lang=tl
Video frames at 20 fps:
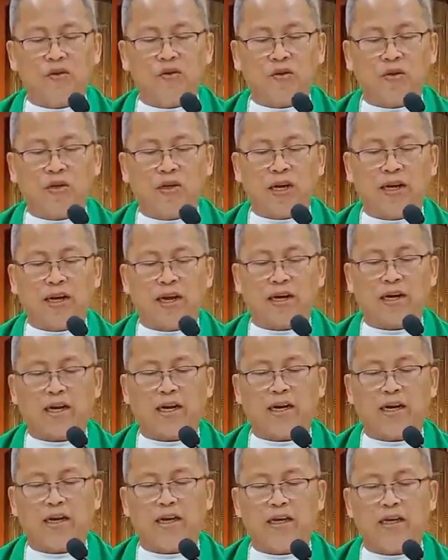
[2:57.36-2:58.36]
og
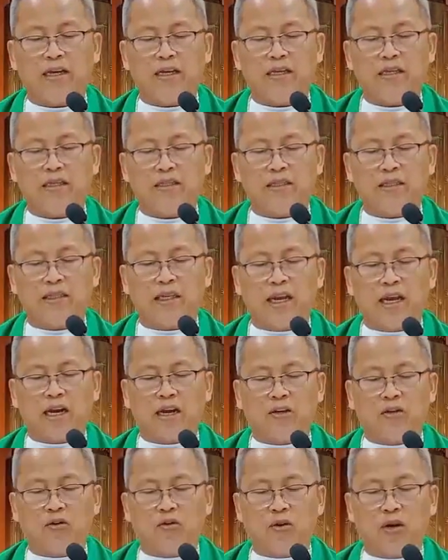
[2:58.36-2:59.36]
nanakay
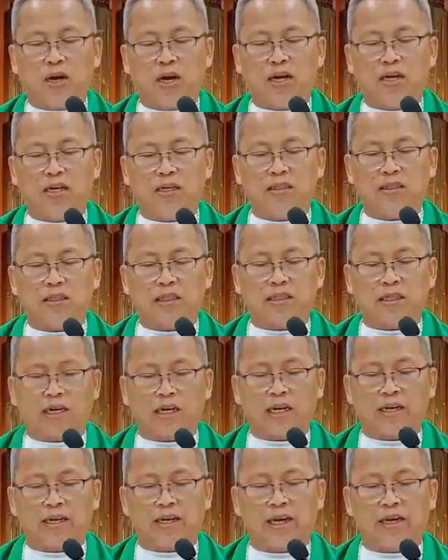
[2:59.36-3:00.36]
silang duha sa
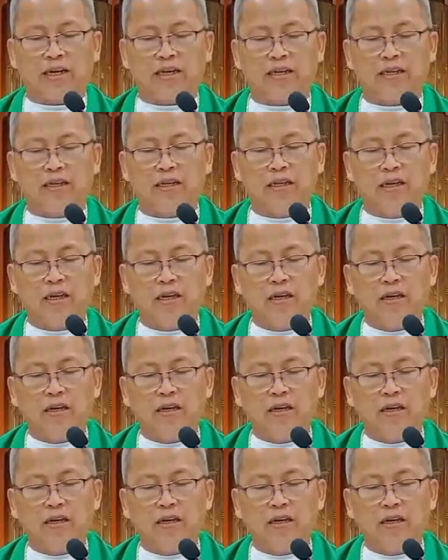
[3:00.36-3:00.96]
sakayan